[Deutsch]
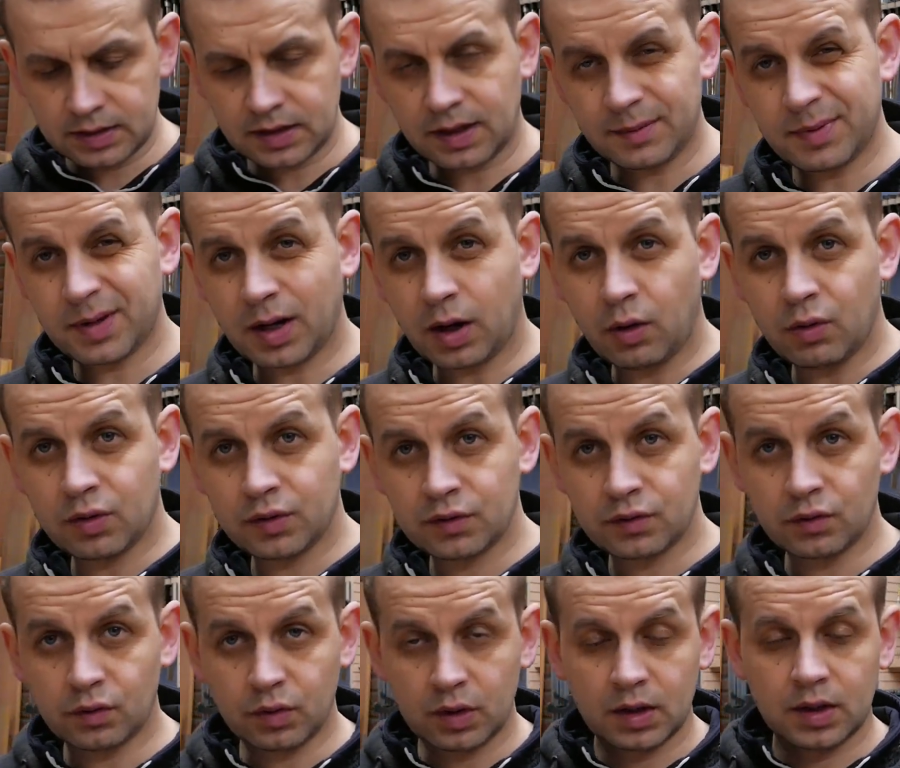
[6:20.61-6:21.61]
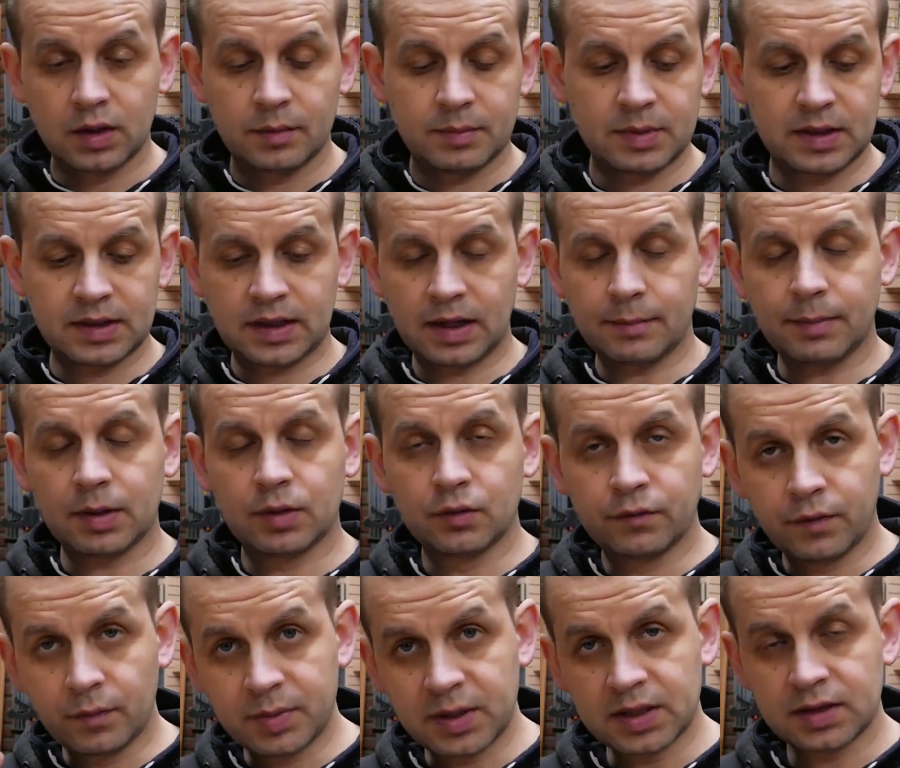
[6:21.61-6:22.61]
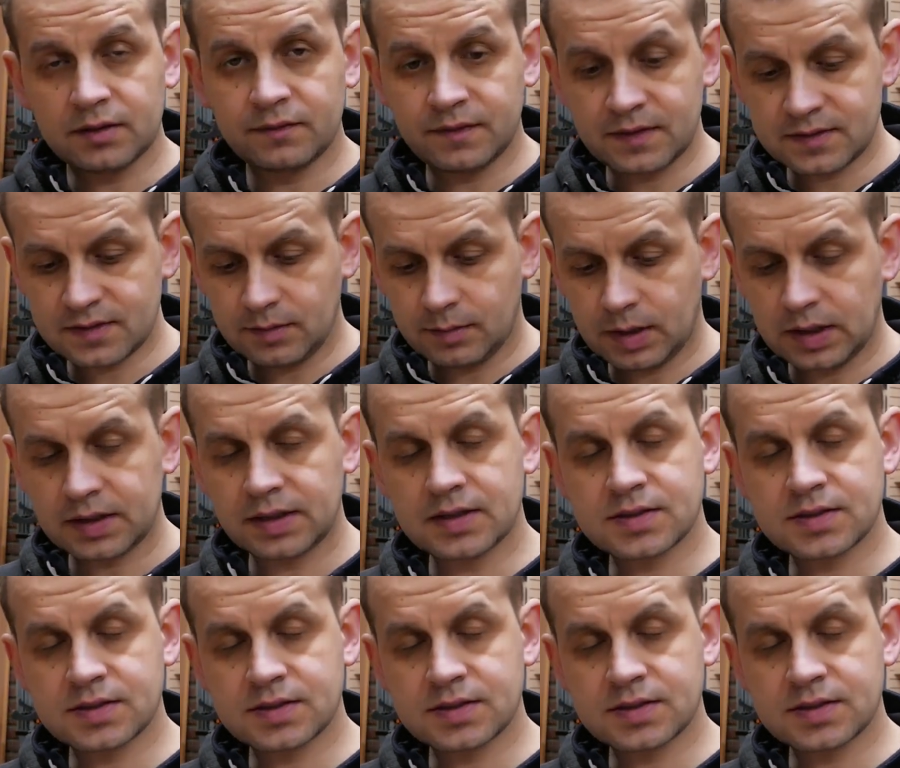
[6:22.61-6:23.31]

Die habe ich auch so mit den Kreppern nur von hinten festgemacht.